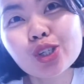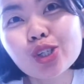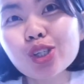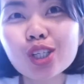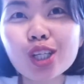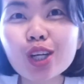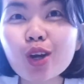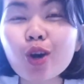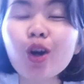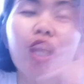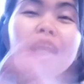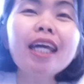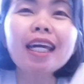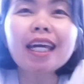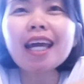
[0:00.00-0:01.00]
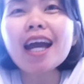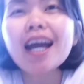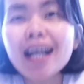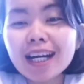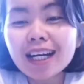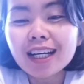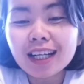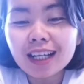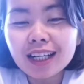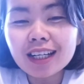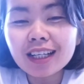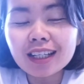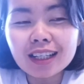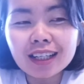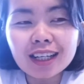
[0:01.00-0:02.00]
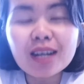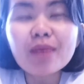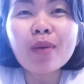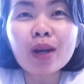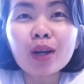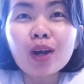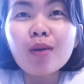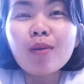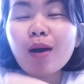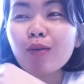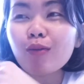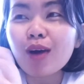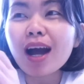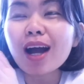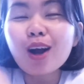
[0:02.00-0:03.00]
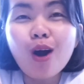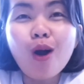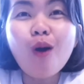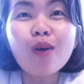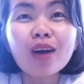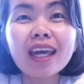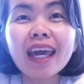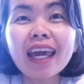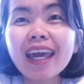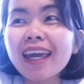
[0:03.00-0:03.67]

ทิ่ก้นอะไรอย่างเงี้ยเออคือมันก็แบบว่าก็โอเค